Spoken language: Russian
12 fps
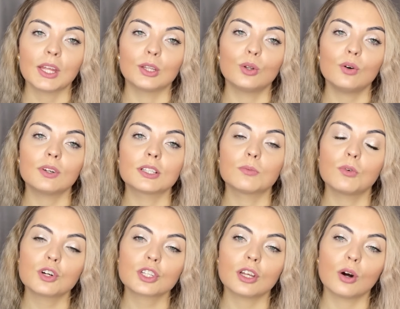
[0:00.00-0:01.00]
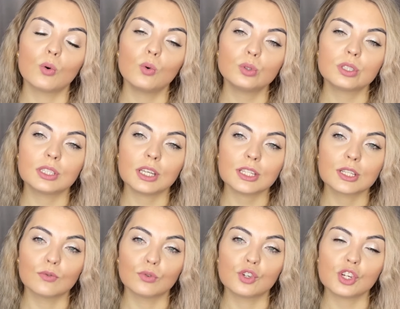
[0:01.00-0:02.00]
но, возможно, ут здесь
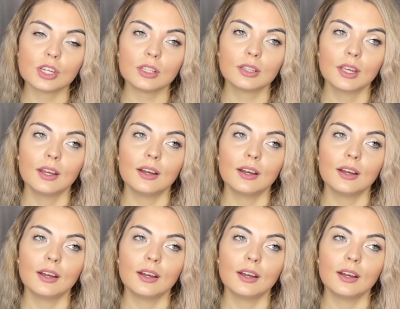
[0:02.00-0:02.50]
звучит